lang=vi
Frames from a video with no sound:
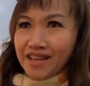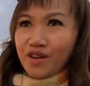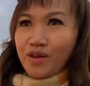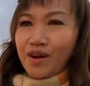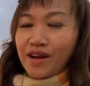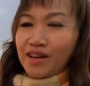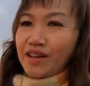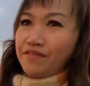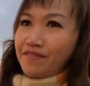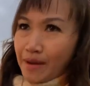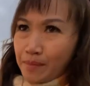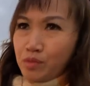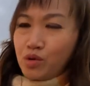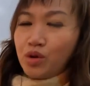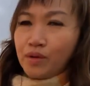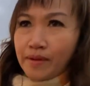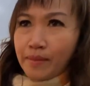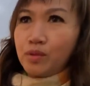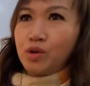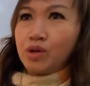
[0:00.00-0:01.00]
hoặc là pháp
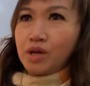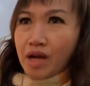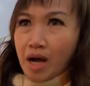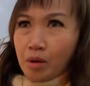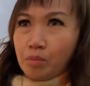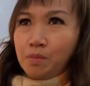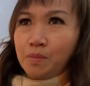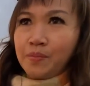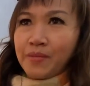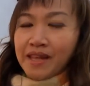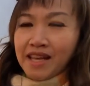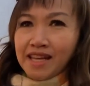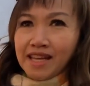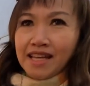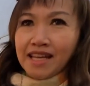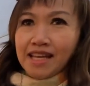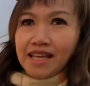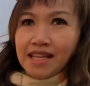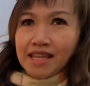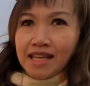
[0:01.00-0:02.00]
pháp luân công
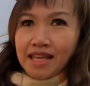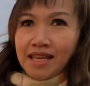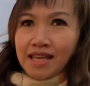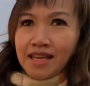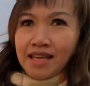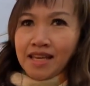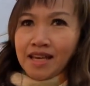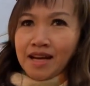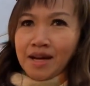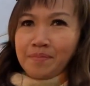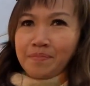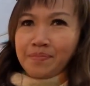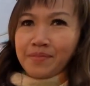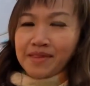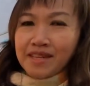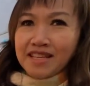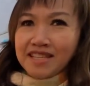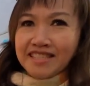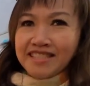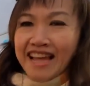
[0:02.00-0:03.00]
thì
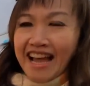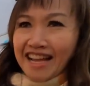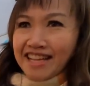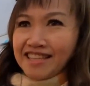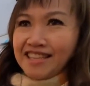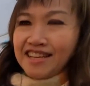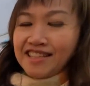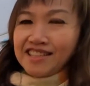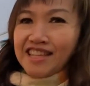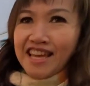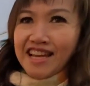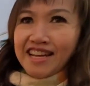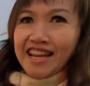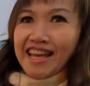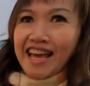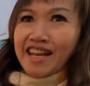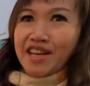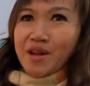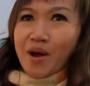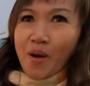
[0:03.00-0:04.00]
sẵn nhân tiện
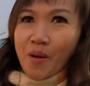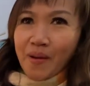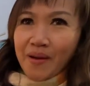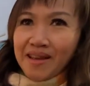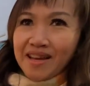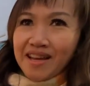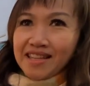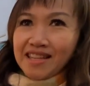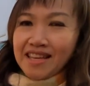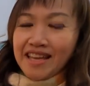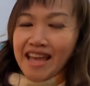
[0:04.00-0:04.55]
đây anh hỏi thì